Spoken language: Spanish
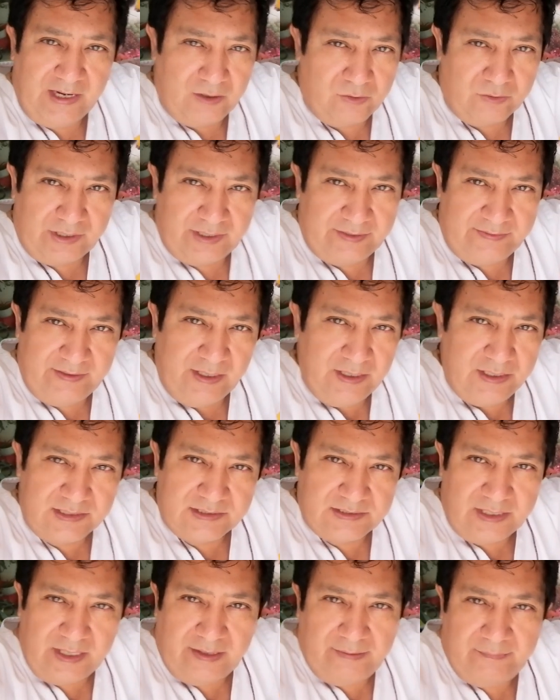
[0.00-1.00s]
lo que
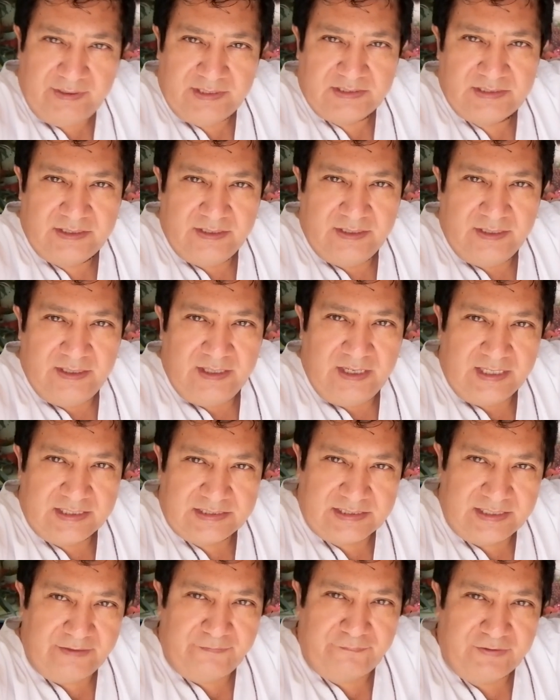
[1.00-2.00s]
tienes, nada más.
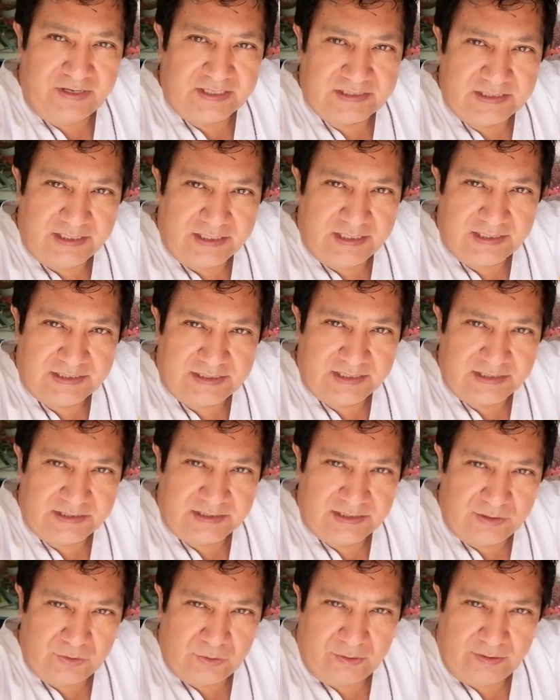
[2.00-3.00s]
Así de fácil y de
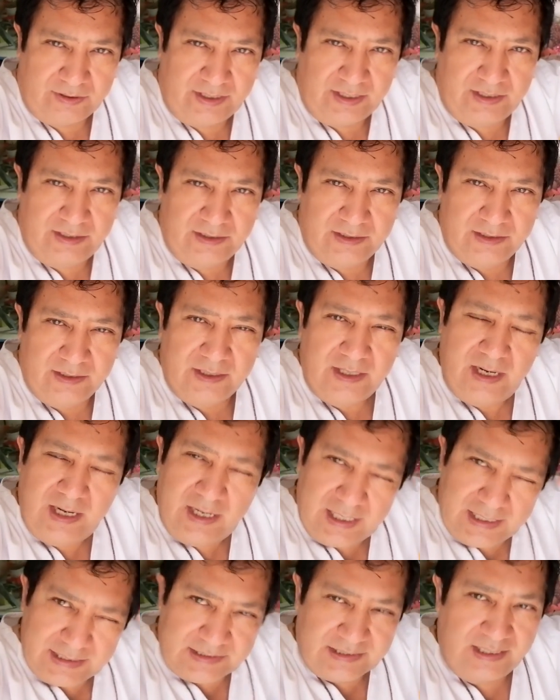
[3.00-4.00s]
sencillo, ¿ok?
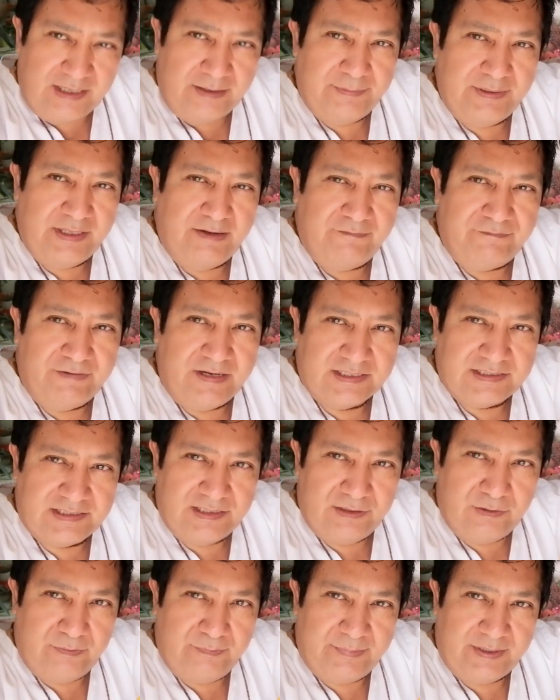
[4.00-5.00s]
Háganse la vida
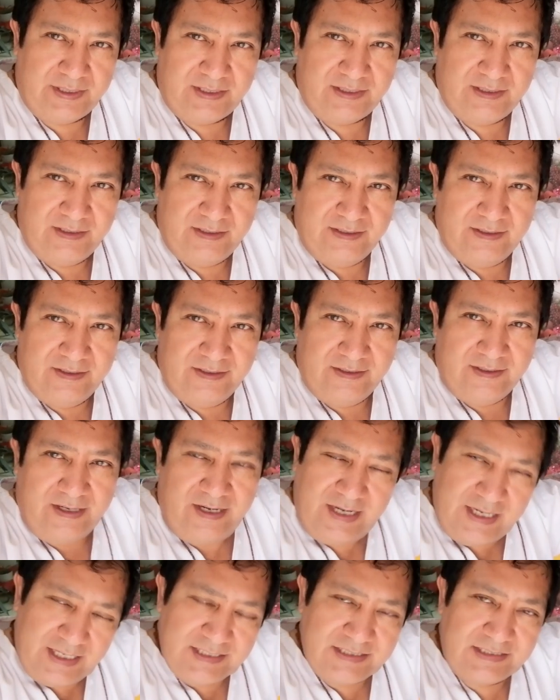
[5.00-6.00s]
fácil, hombre.
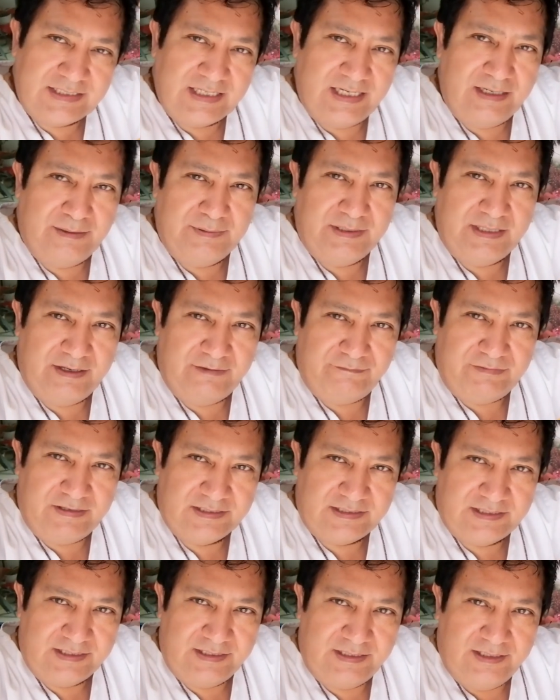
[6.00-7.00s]
Háganse la vida
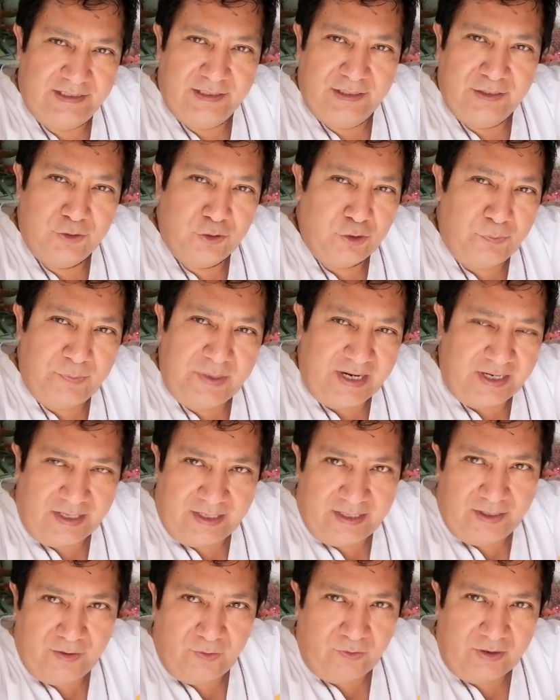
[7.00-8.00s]
fácil. No me
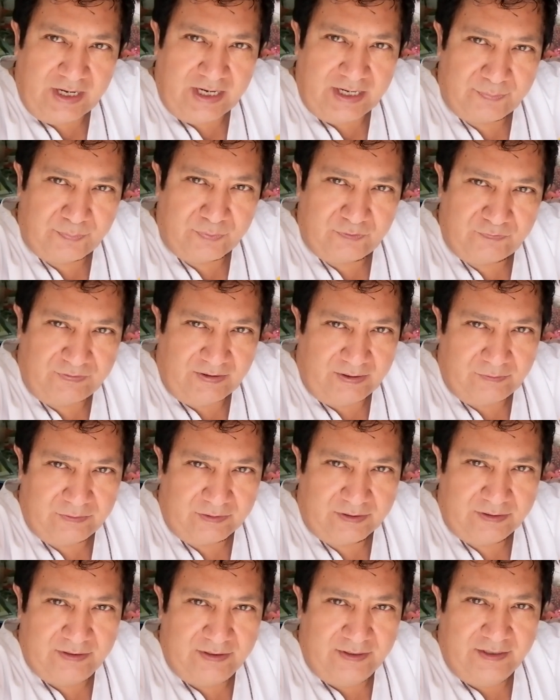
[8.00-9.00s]
hagan enojar, por
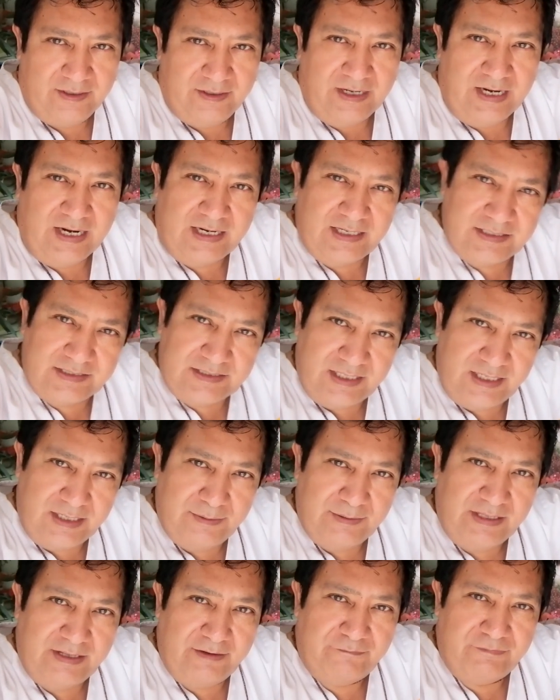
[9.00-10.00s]
favor. Háganse la
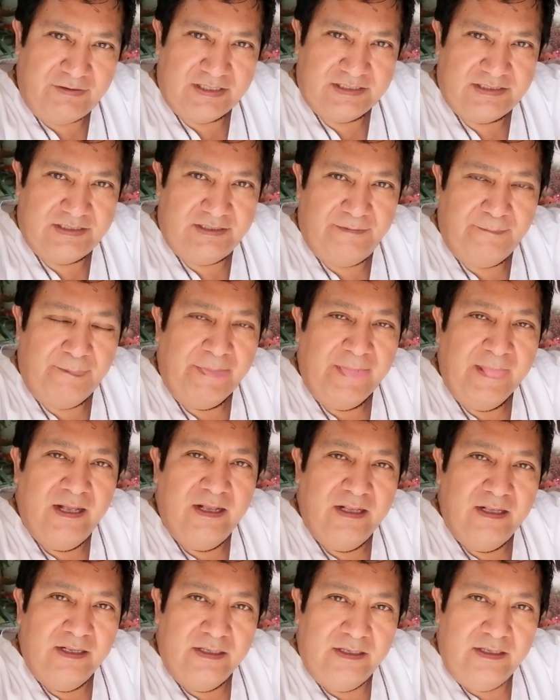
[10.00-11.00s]
vida fácil.
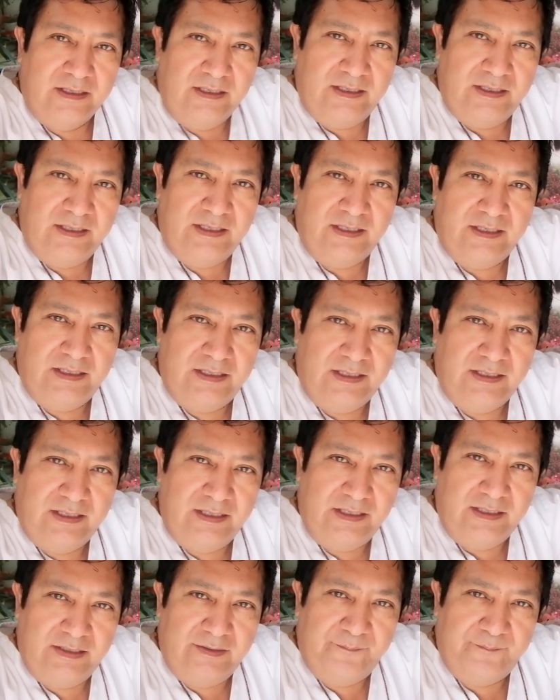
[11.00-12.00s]

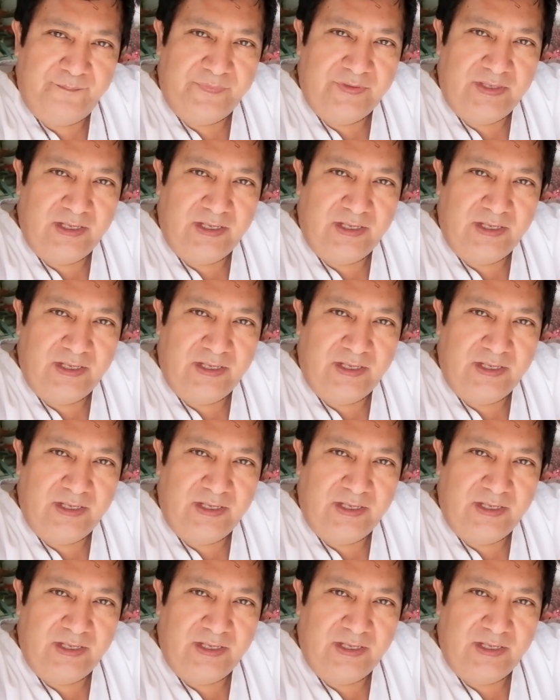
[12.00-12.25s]
Y,